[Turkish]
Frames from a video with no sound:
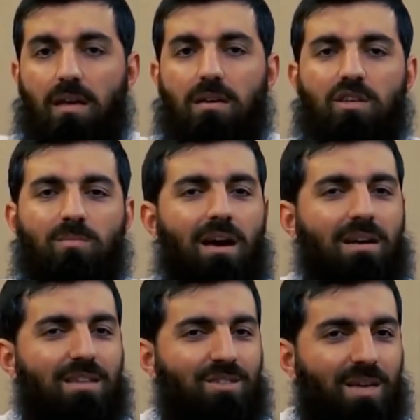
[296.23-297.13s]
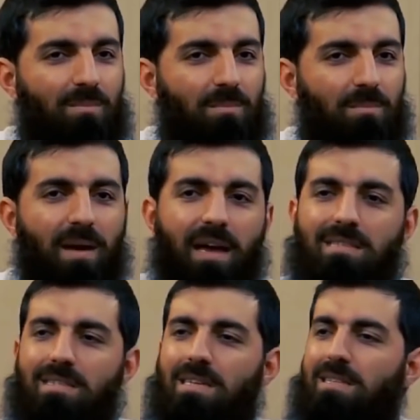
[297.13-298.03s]
Şimdi kardeşlerim ben
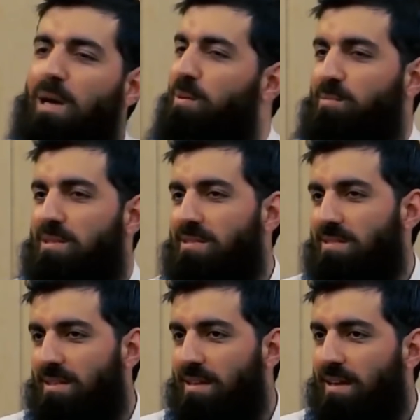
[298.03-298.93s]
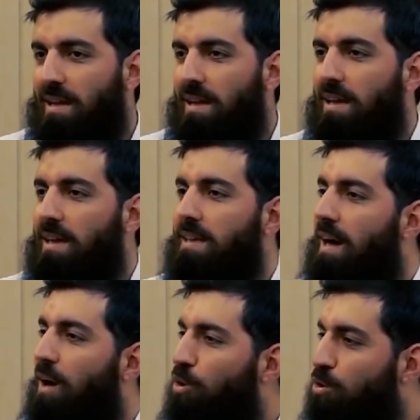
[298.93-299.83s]
siz hepimiz
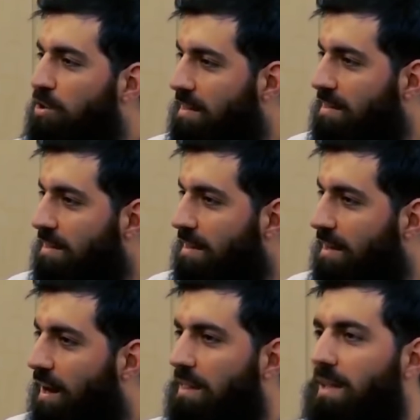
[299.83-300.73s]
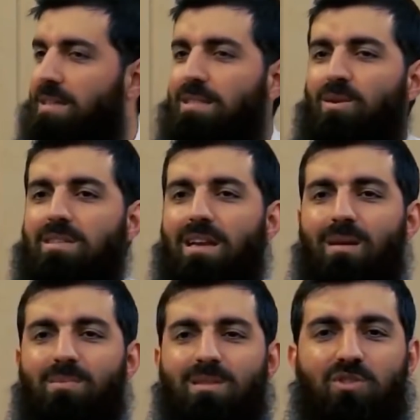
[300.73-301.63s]
ya ölürken Allah Azze ve
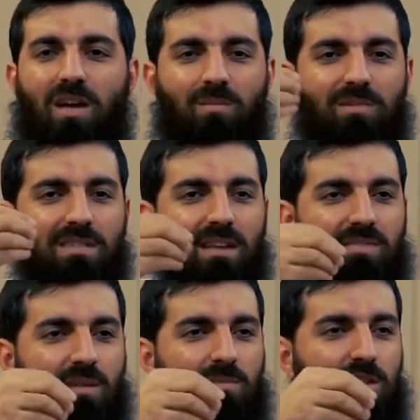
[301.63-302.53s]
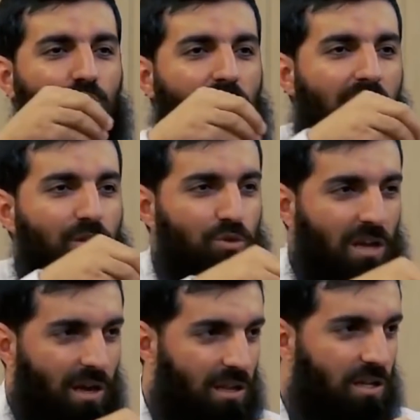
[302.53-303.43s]
Celle canımızı nefsimizi güzellik
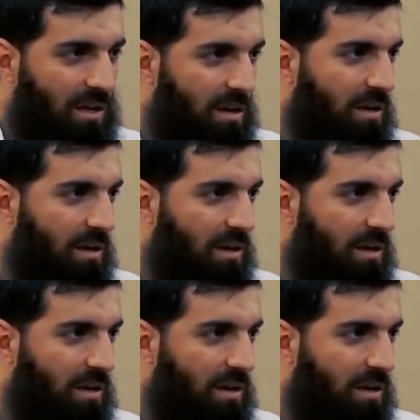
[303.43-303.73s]
üzere alacak